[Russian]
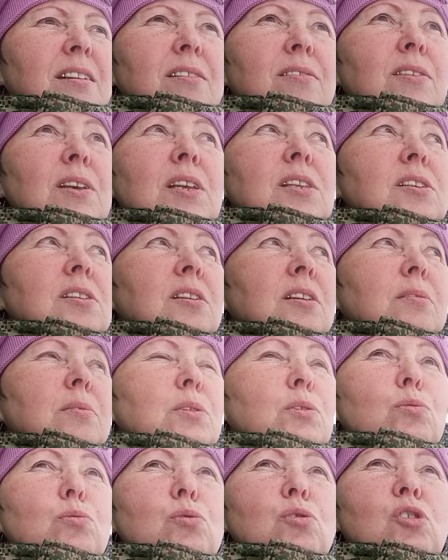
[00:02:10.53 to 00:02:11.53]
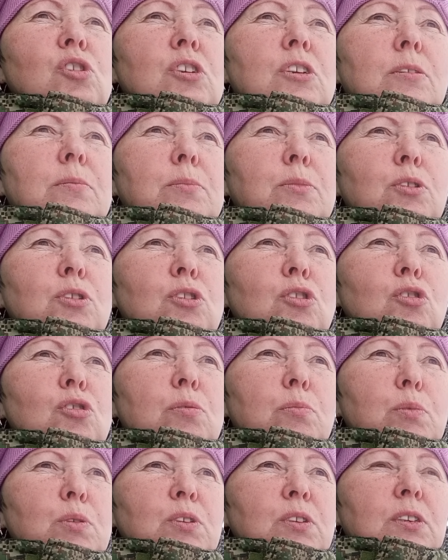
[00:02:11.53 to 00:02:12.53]
Ветер, тучи, может
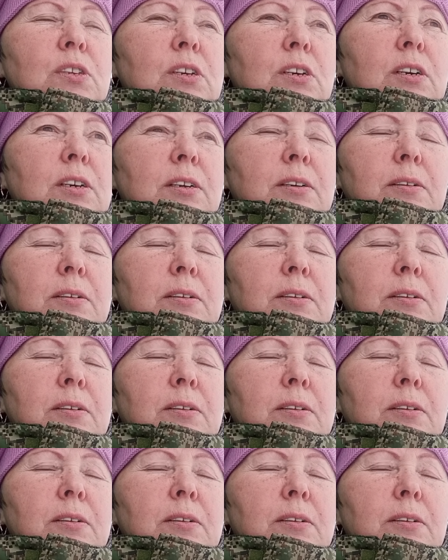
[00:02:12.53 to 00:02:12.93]
еще будет снег.